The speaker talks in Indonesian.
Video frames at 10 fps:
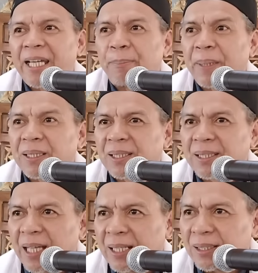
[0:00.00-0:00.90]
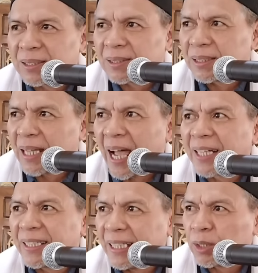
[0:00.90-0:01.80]
dia dapatkan
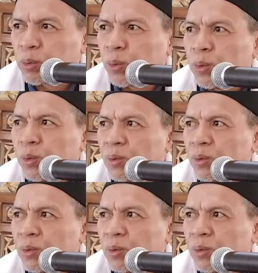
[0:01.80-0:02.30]
hari itu